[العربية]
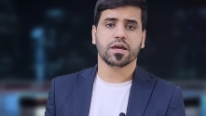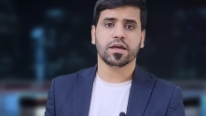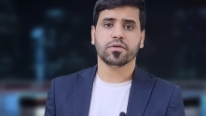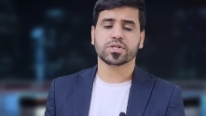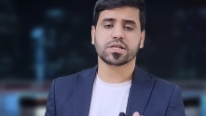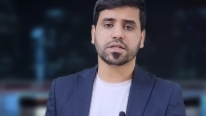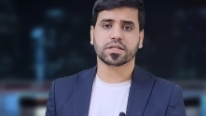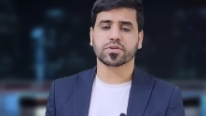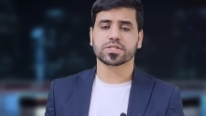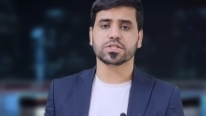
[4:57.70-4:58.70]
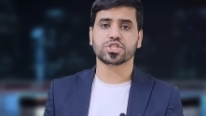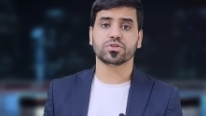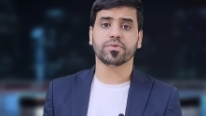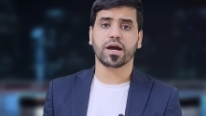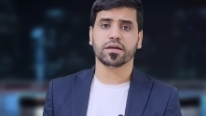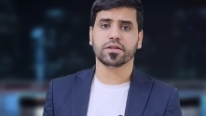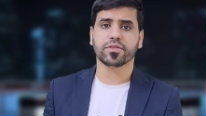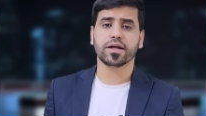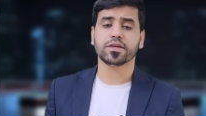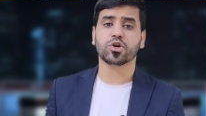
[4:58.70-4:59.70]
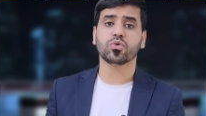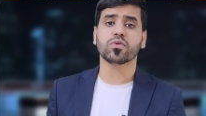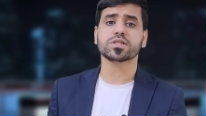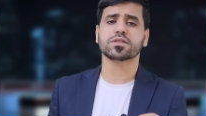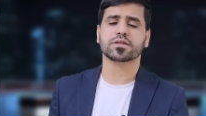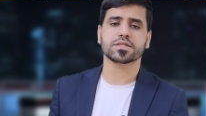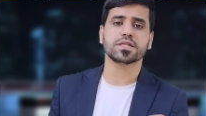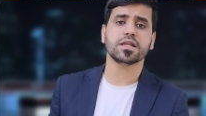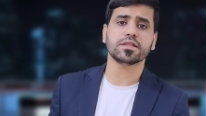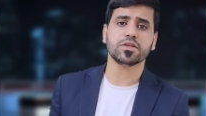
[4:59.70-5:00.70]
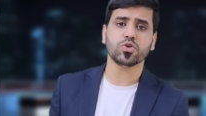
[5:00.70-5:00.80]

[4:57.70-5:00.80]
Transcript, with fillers: آه، وسائل التواصل الاجتماعي لذلك هو وصل رساله